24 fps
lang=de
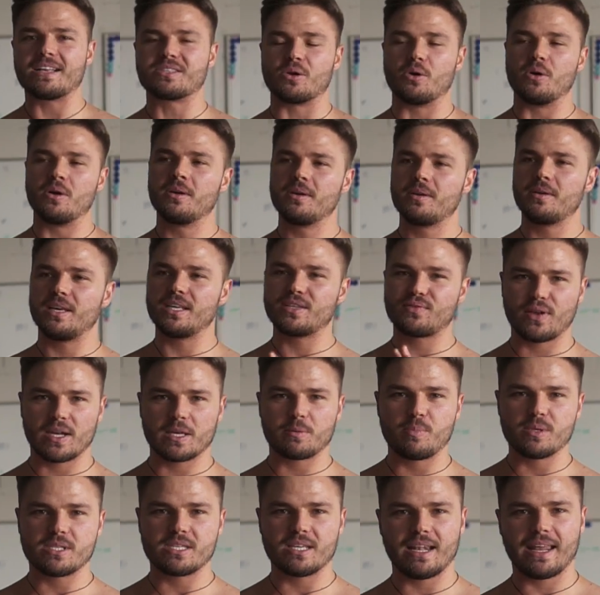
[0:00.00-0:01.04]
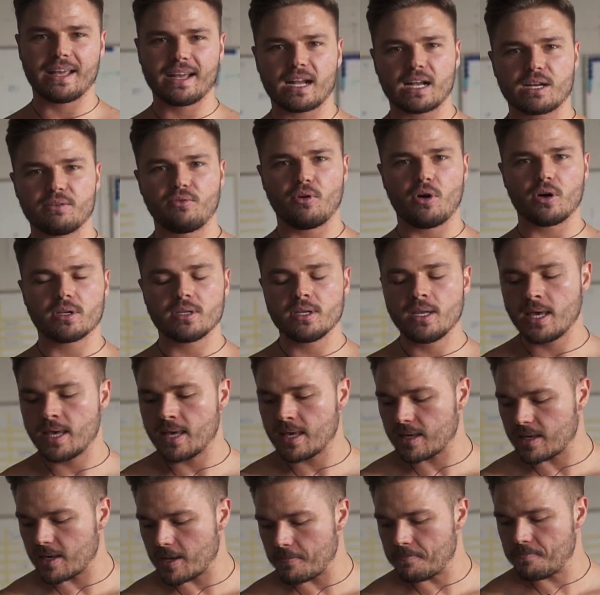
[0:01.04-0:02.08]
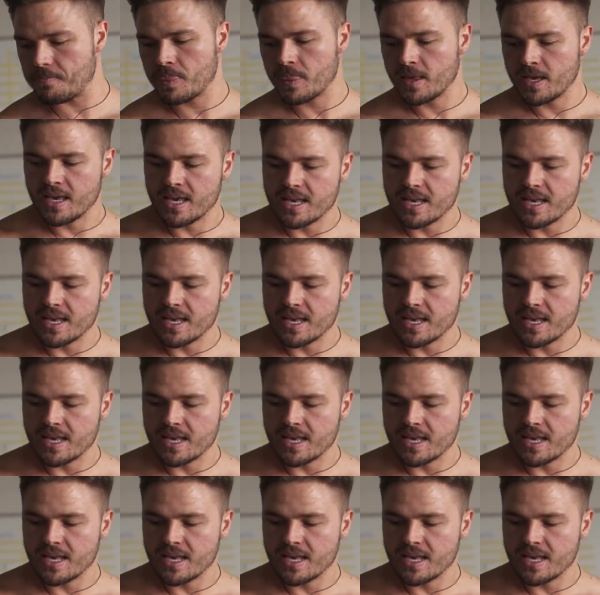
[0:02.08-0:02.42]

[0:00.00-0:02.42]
Also, ist vielleicht ein bisschen länger geworden, ähm,